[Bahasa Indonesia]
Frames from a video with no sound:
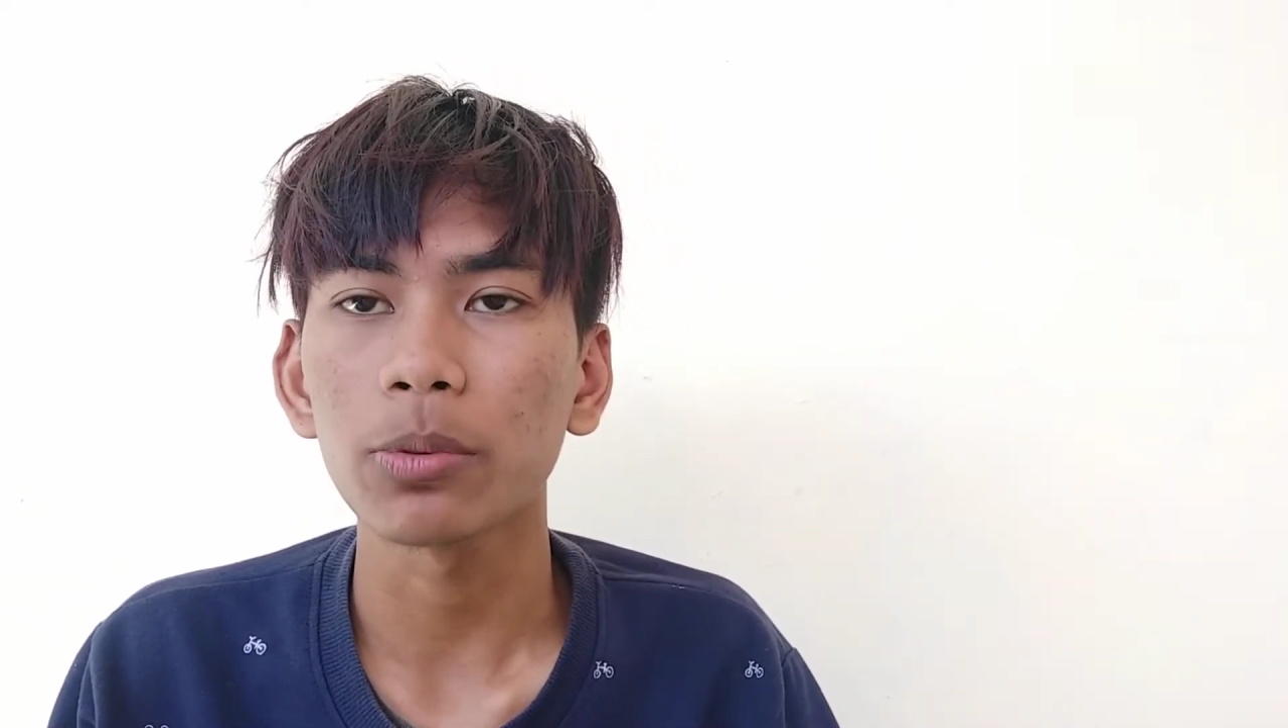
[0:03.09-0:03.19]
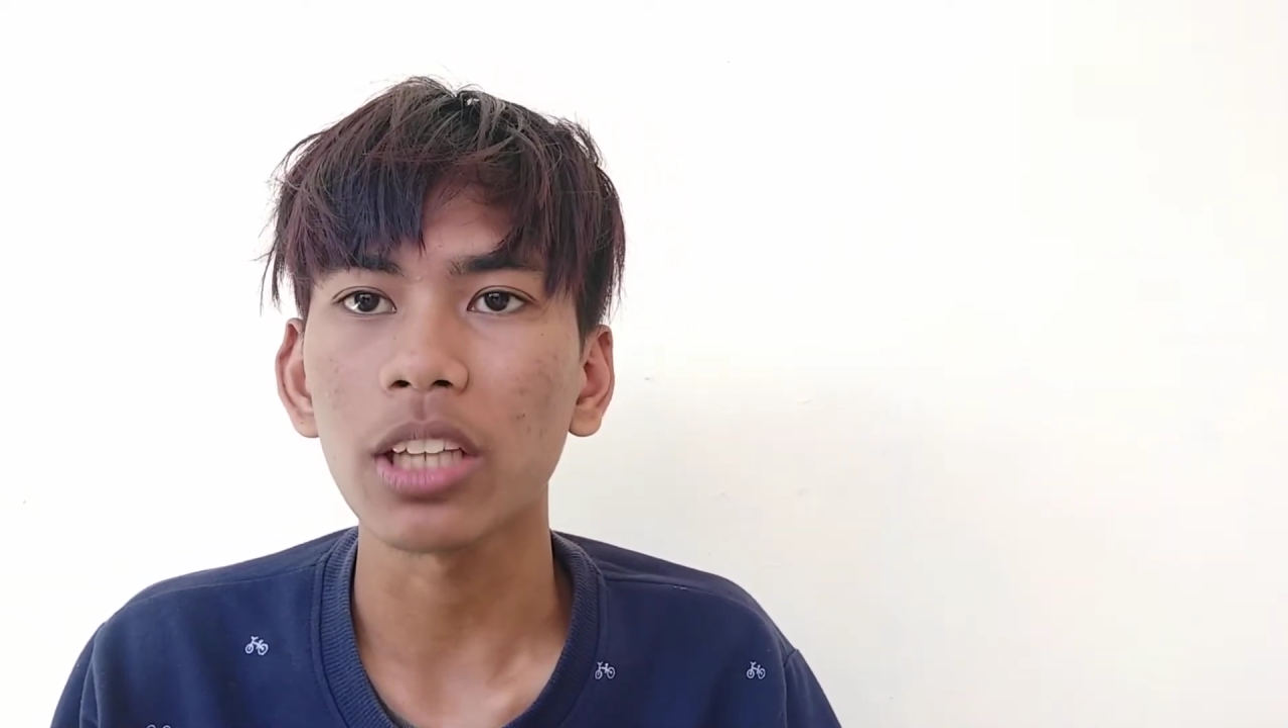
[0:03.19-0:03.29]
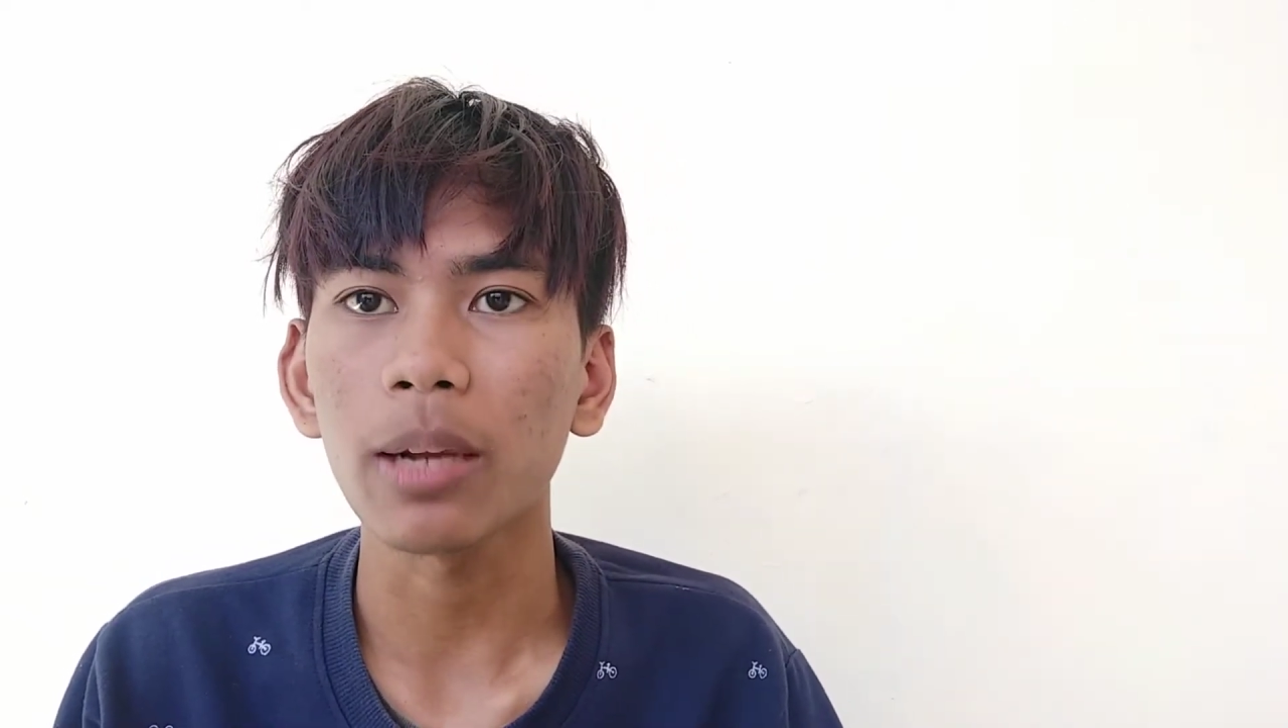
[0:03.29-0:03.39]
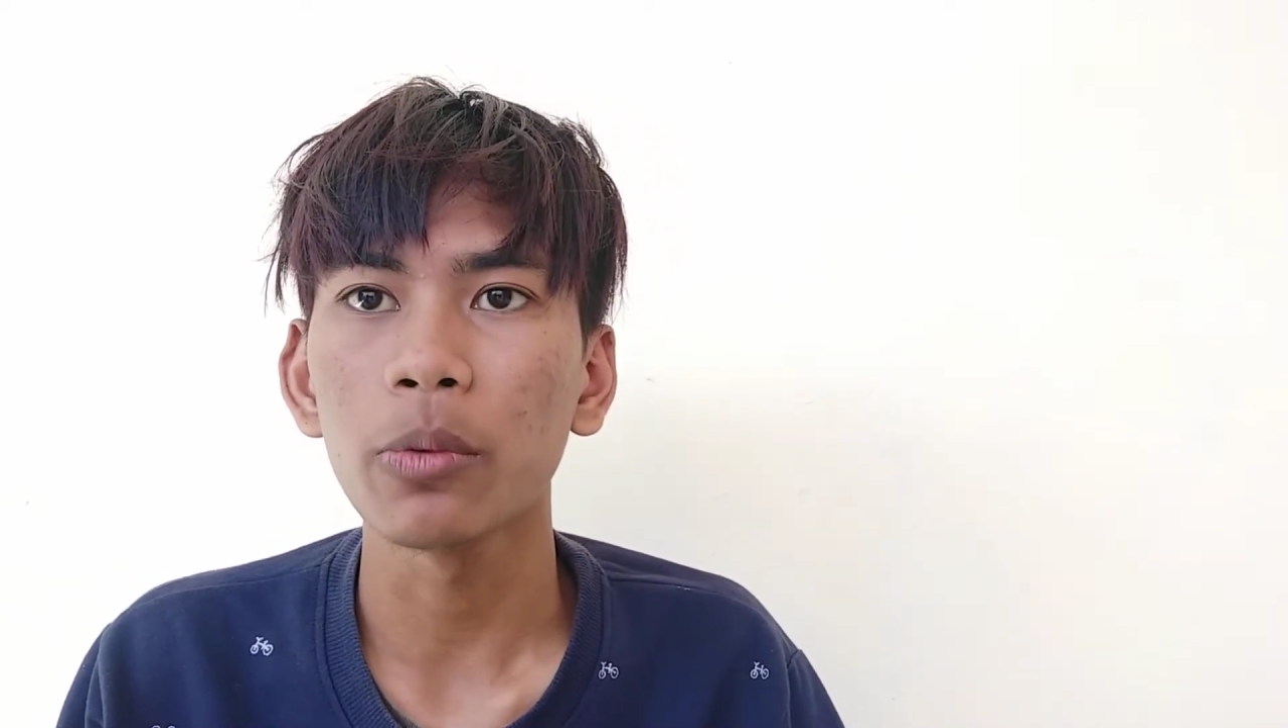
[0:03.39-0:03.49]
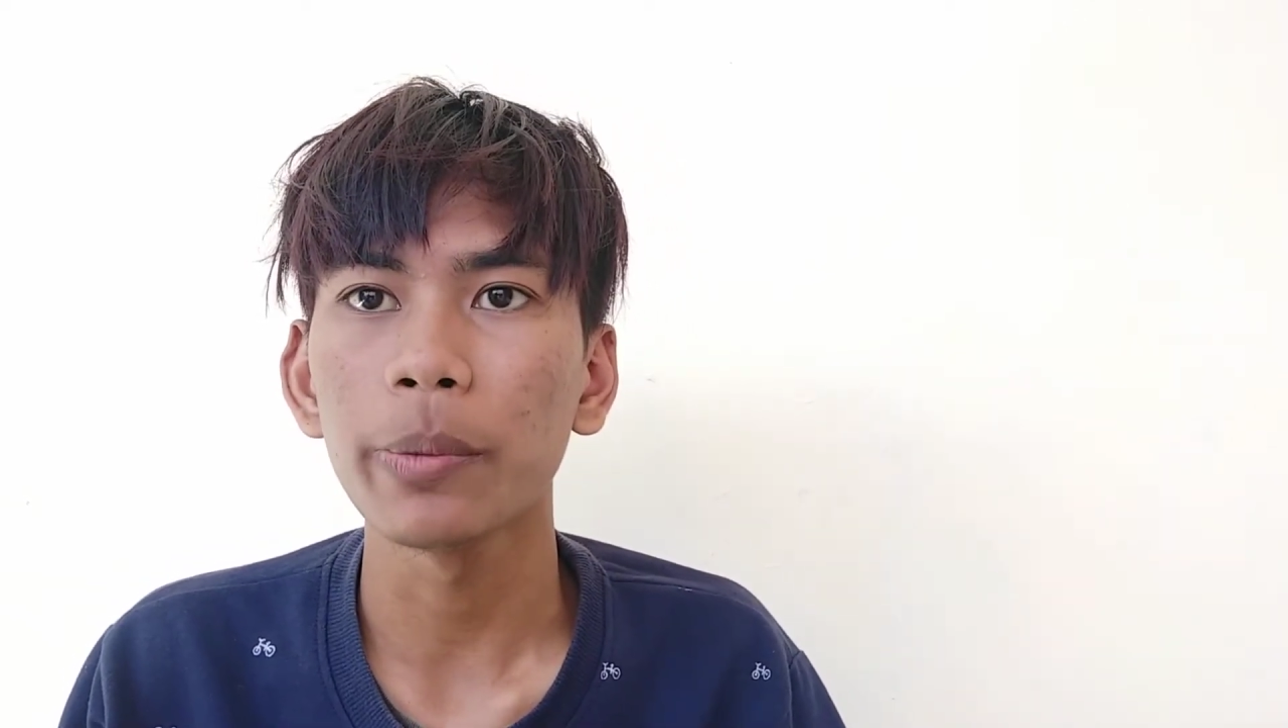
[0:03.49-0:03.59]

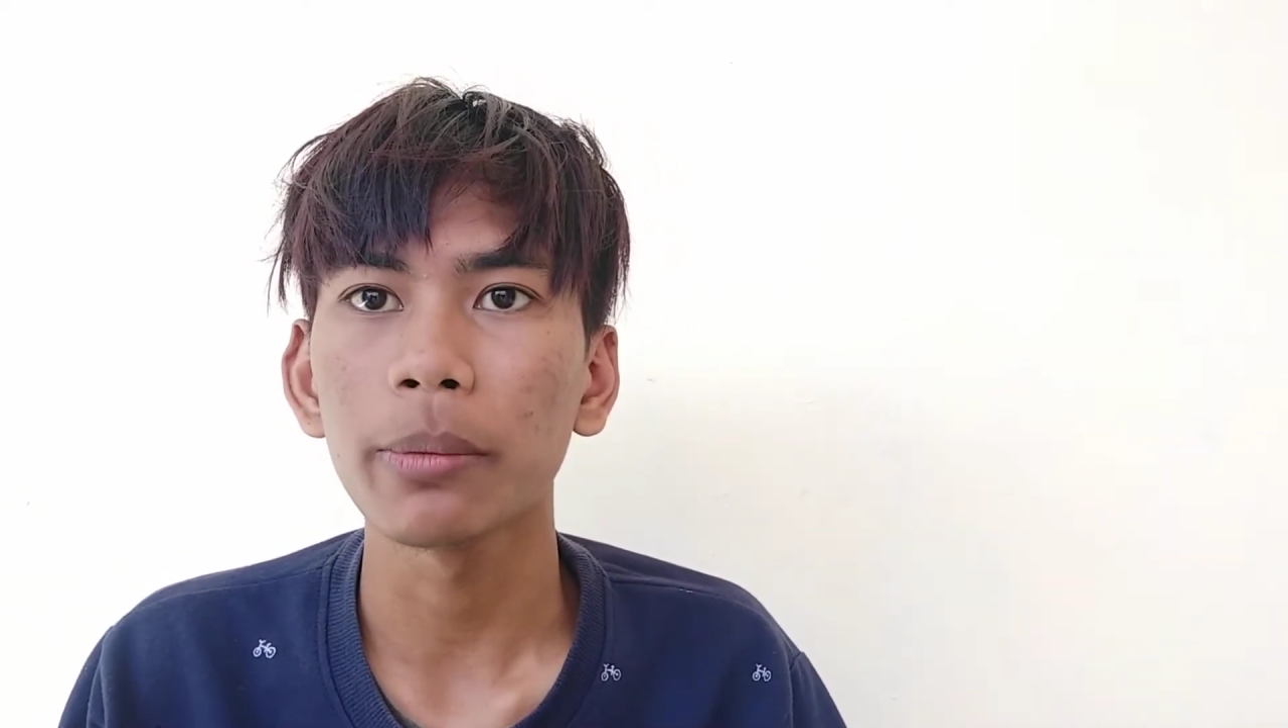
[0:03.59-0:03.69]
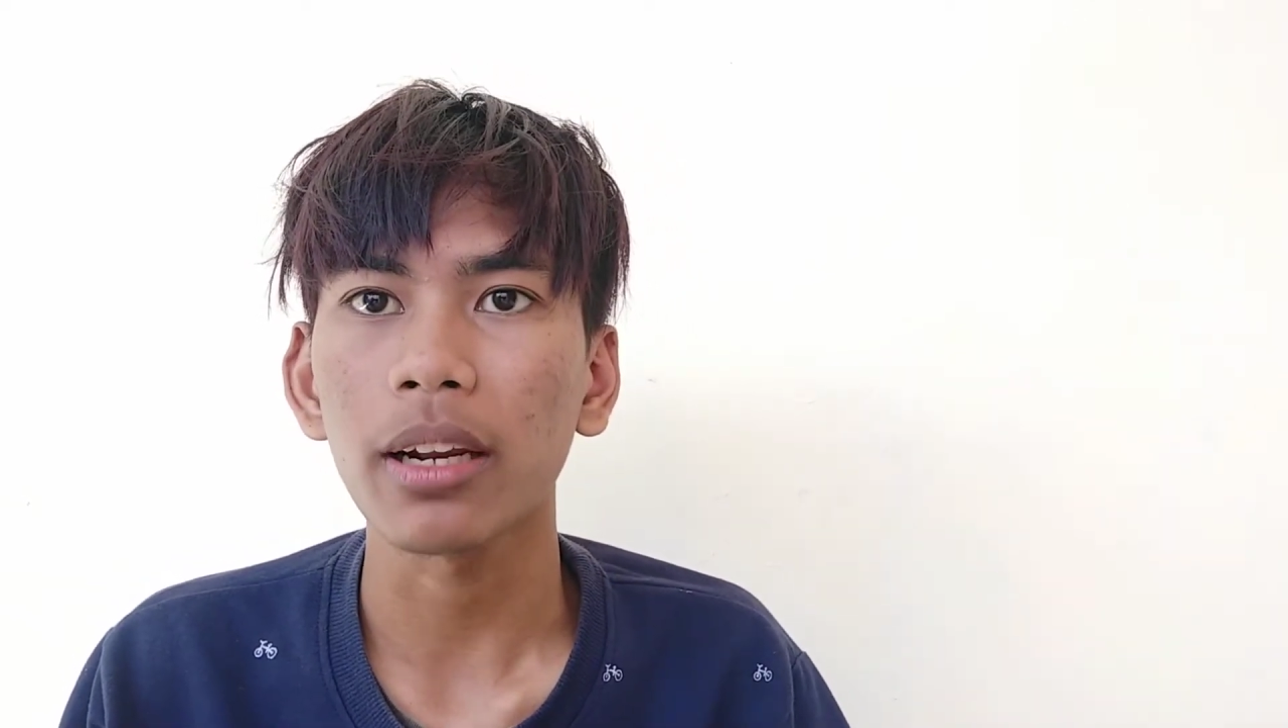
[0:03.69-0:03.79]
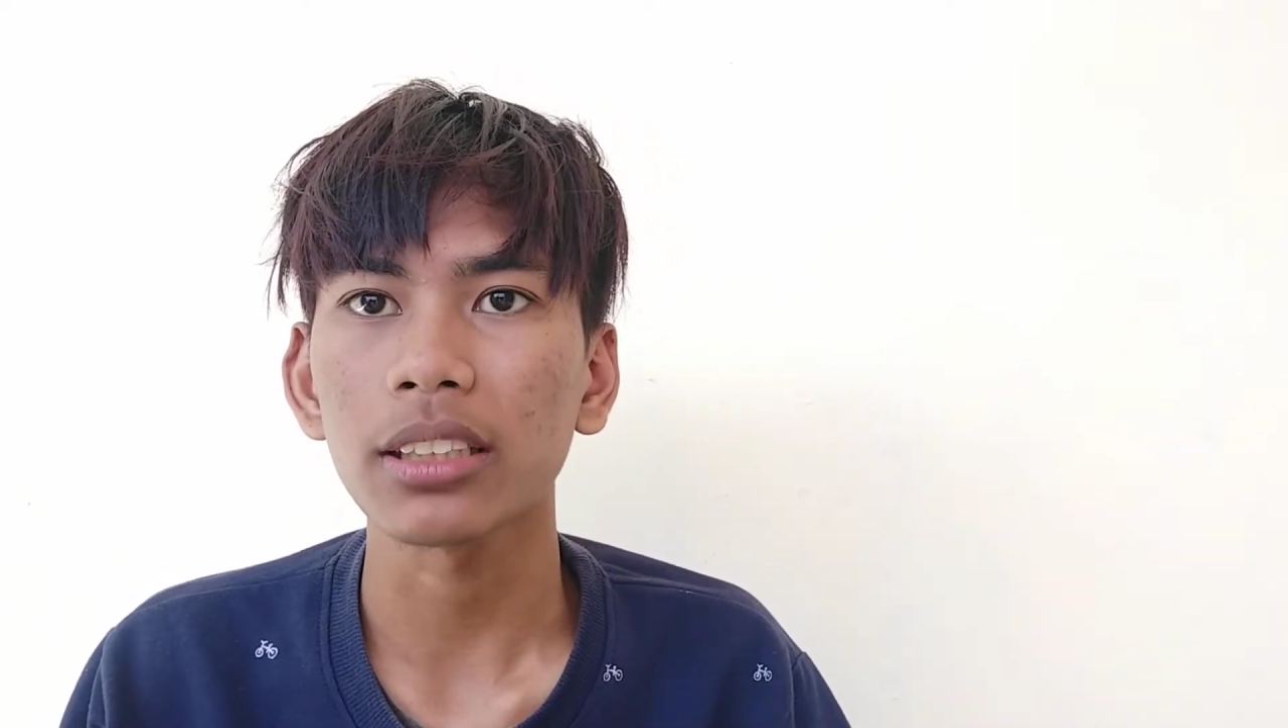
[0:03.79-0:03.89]
Pustaka Mipin Pada